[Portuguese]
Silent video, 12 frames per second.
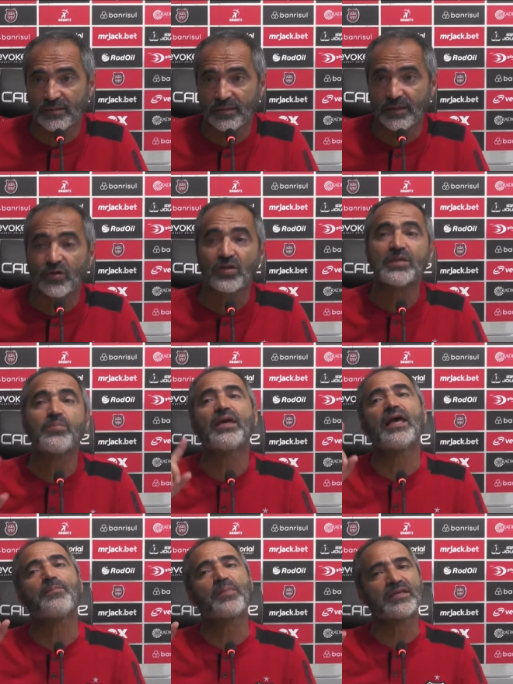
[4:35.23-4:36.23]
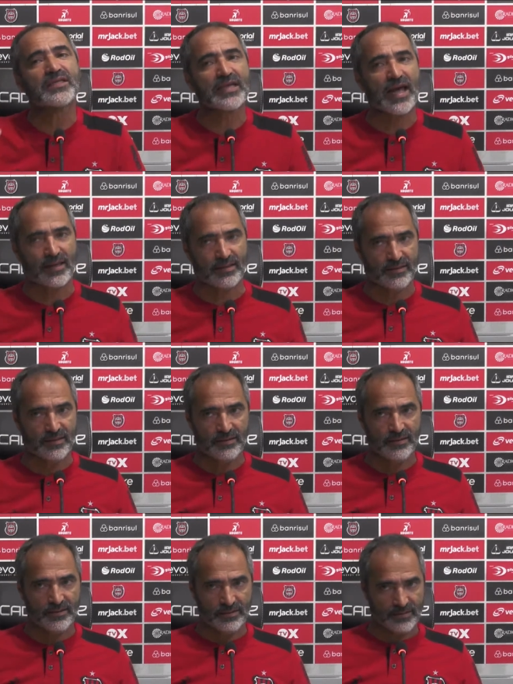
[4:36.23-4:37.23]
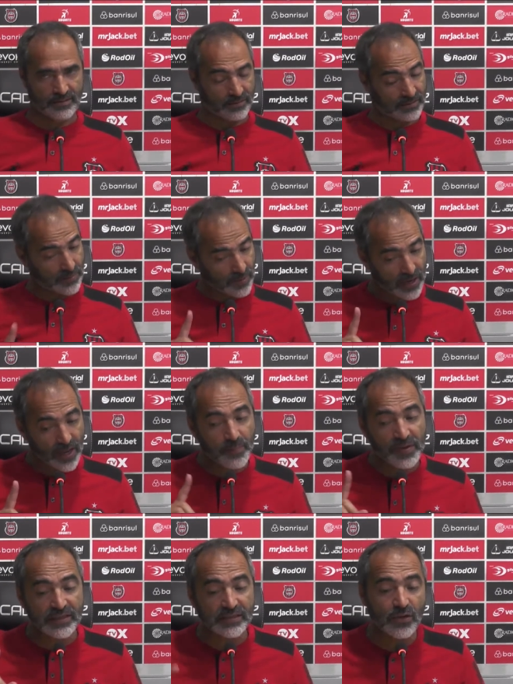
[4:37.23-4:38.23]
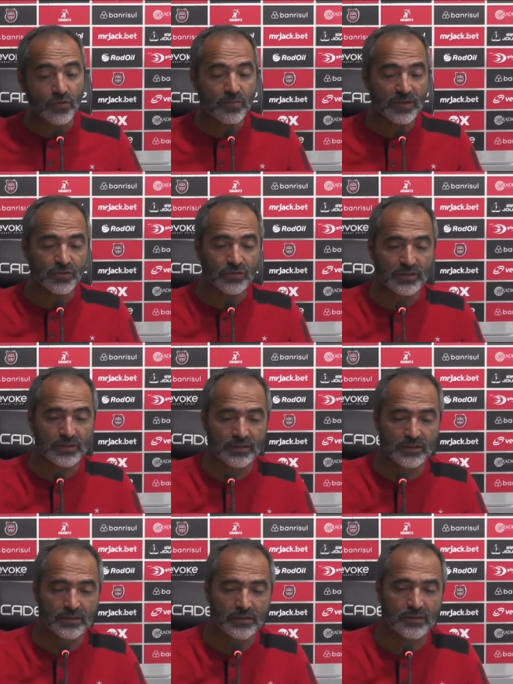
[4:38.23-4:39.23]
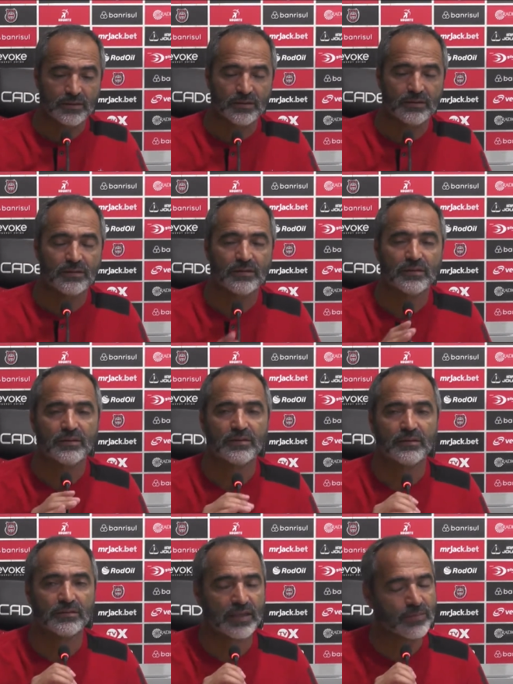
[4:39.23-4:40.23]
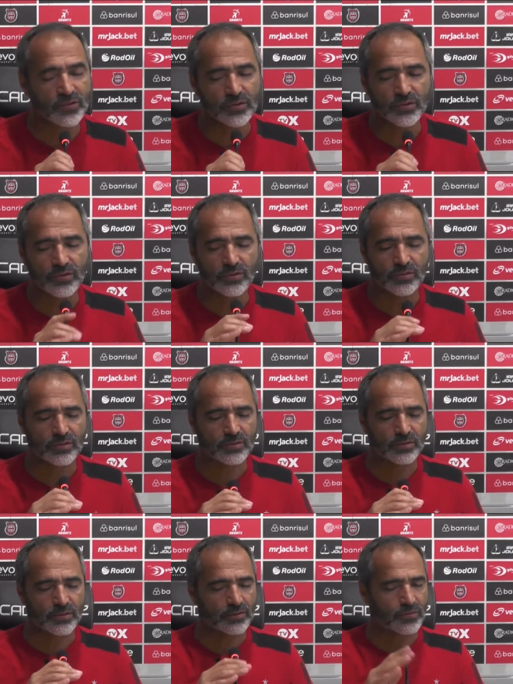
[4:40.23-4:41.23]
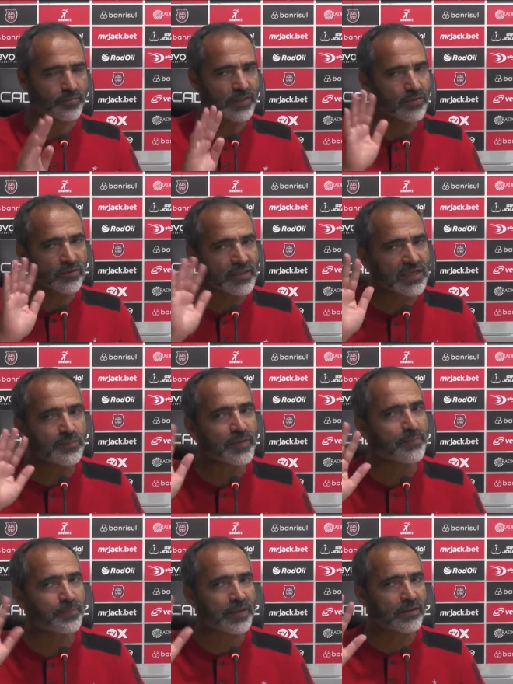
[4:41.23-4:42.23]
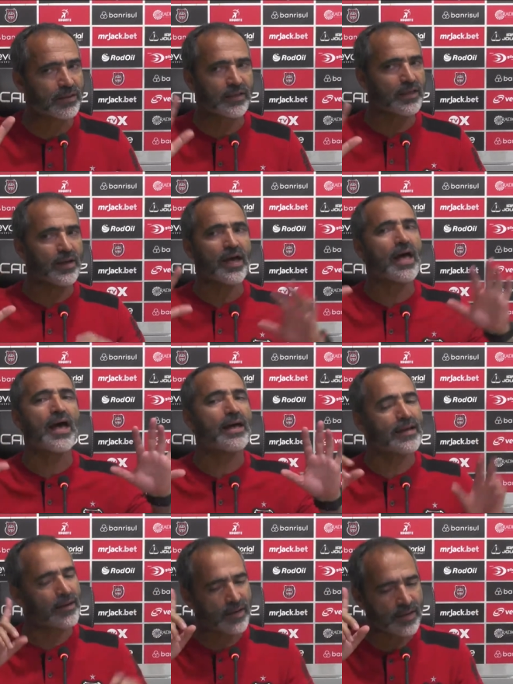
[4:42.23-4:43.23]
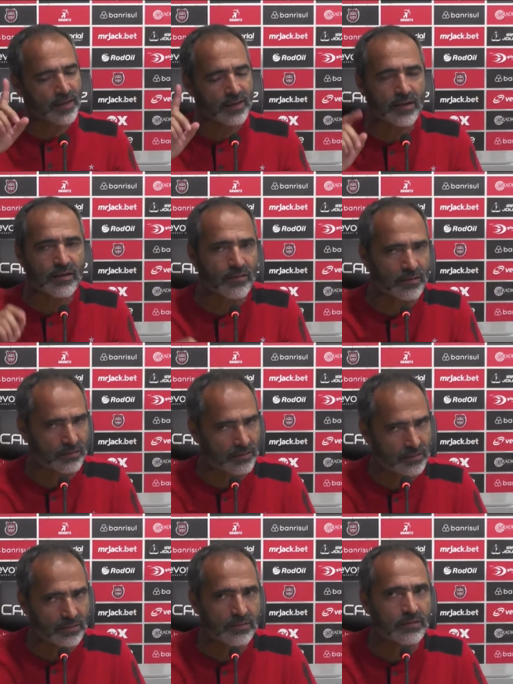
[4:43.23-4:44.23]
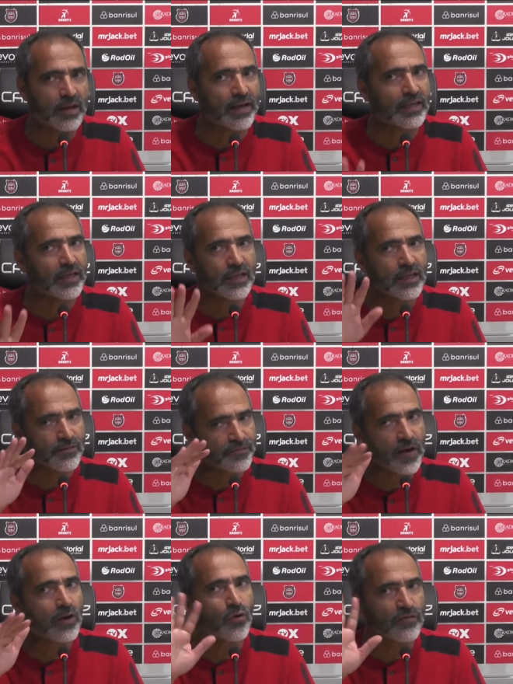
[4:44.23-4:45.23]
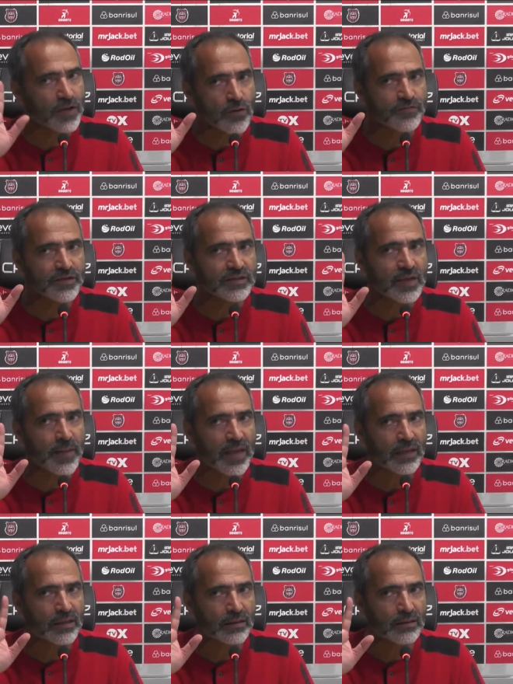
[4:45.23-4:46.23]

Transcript: Então nós temos que repensar. Nós temos que repensar algumas coisas. Temos. Comigo não tem esse papinho aqui. Ah, não, não, não, não, não, não. Aqui falou, vai ouvir também.